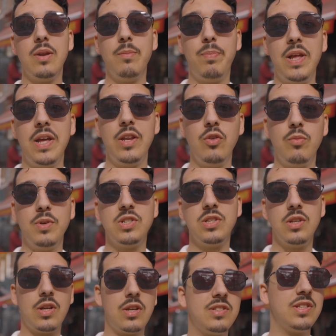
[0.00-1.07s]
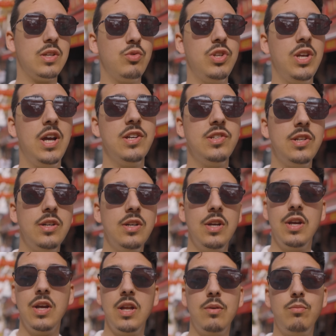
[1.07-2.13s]
كنبلانيو باش نقصيو شي حاجه
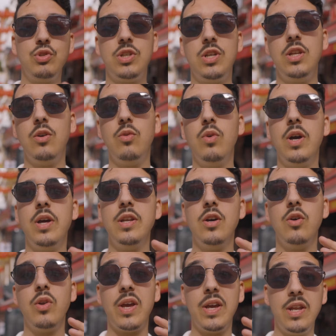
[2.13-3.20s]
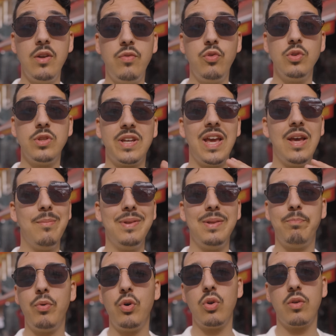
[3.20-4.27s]
المشكلة هو انه لقينا الفود كامل
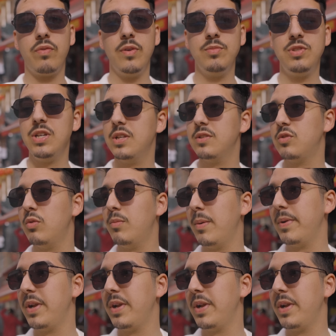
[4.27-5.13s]
بورك فهمتيني سوما